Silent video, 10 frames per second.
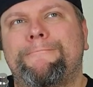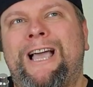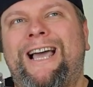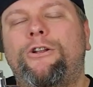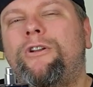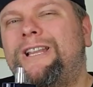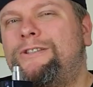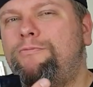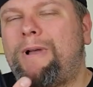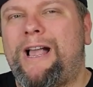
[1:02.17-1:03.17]
hat auch eine
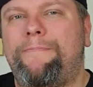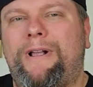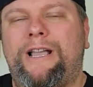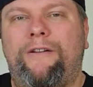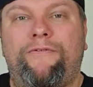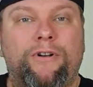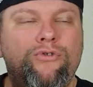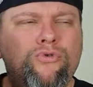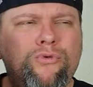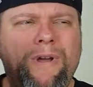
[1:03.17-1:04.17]
super Haltbarkeit von
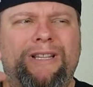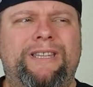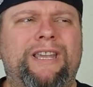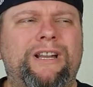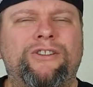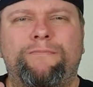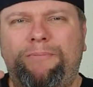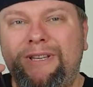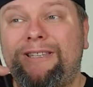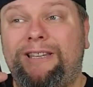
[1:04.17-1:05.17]
über zehn, also
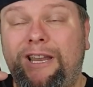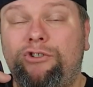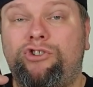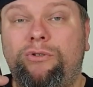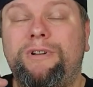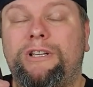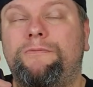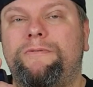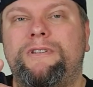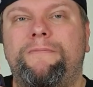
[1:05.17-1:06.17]
bis zehn Stunden. Das
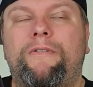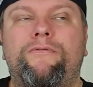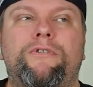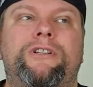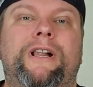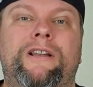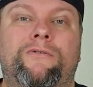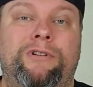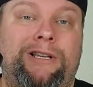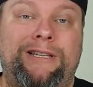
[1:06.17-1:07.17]
muss man sich mal vorstellen.
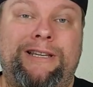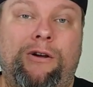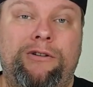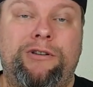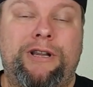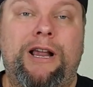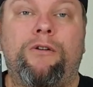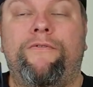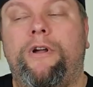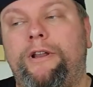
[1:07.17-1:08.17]
Und das ist ja
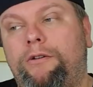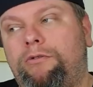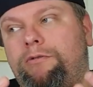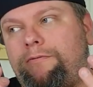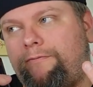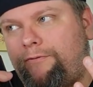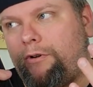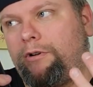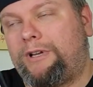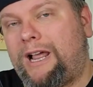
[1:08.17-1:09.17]
heutzutage vor allen Dingen
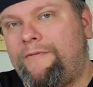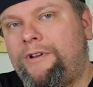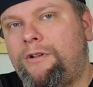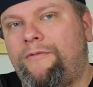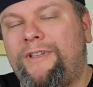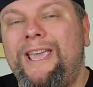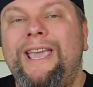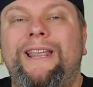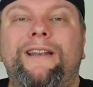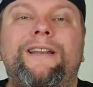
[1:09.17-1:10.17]
von Davidov
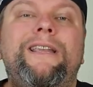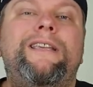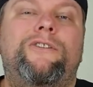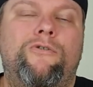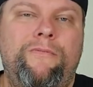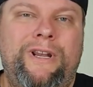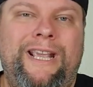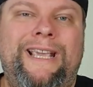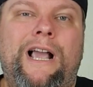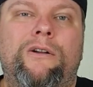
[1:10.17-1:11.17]
nicht
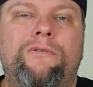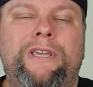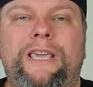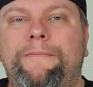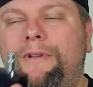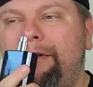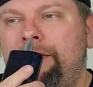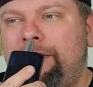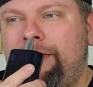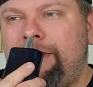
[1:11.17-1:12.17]
unbedingt gang und gäbe.
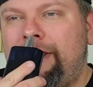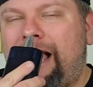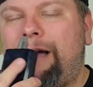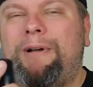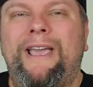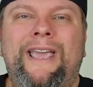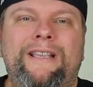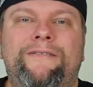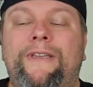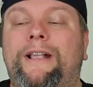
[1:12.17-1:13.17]
Aber er
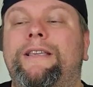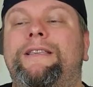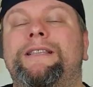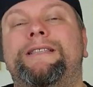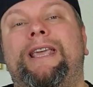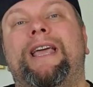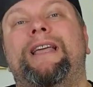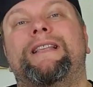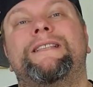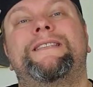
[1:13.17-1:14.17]
ist wirklich
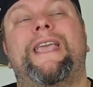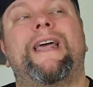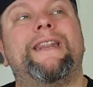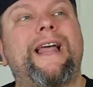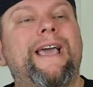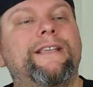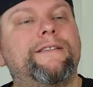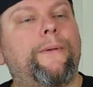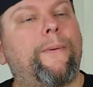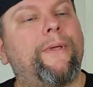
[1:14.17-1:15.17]
sehr, sehr
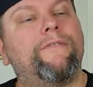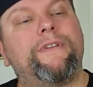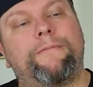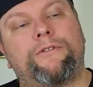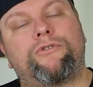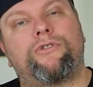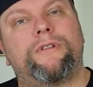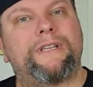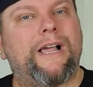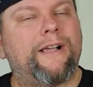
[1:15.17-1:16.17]
nice, wie ich immer so
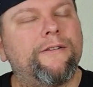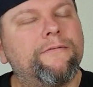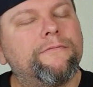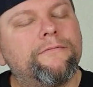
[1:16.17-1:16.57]
schön sage.